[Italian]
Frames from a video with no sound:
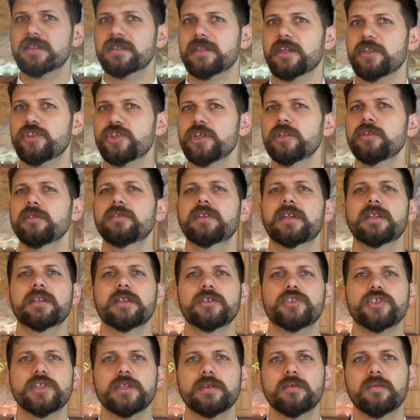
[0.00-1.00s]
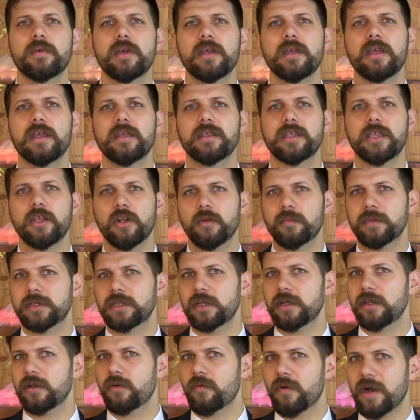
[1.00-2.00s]
di 635 km
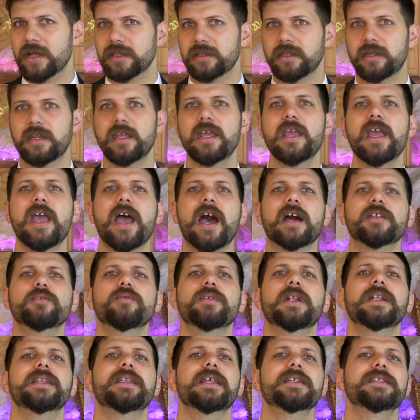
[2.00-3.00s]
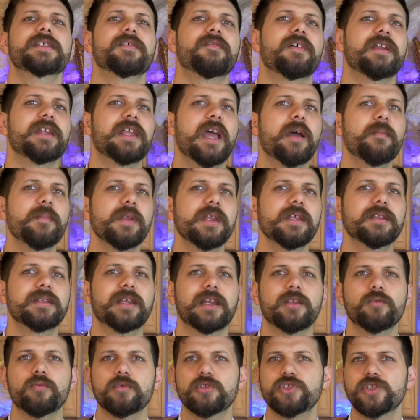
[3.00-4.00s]
2 ad un'altezza variabile
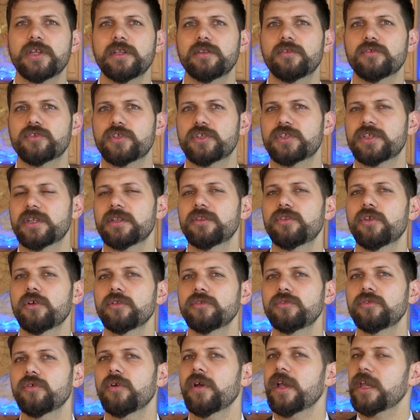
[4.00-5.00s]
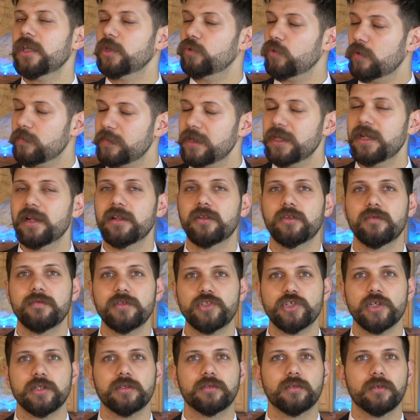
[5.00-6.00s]
tra i 268 e i
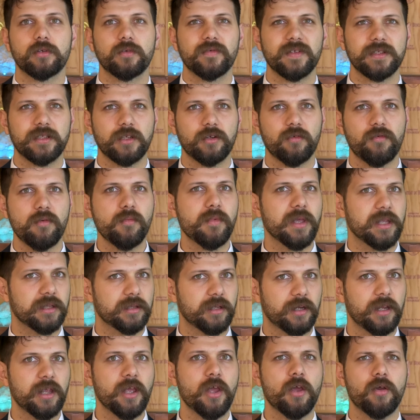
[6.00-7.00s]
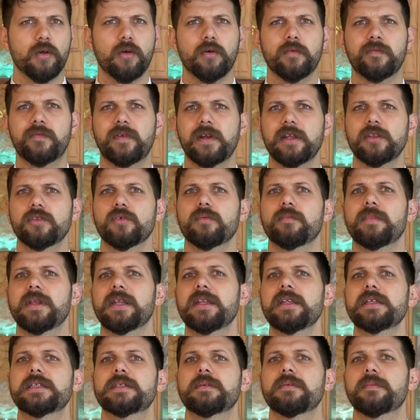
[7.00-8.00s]
2999 metri, offrendo
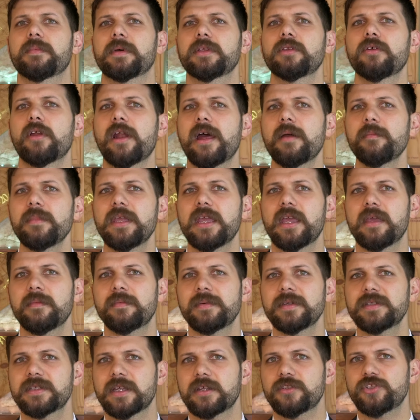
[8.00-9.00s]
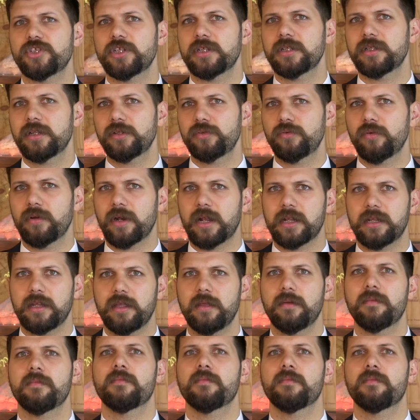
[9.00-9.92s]
bellissimi panorami e paesaggi naturali